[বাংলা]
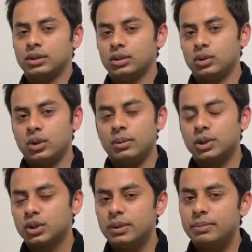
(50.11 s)
তো
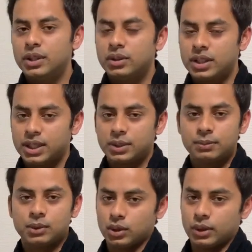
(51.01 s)
অবশ্যই ভিডিওটা একটু
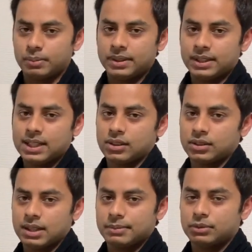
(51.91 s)
বড় হবে
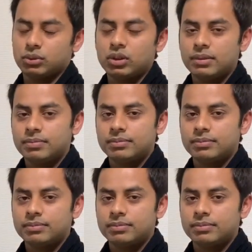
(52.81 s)
কারণ আমি ফুল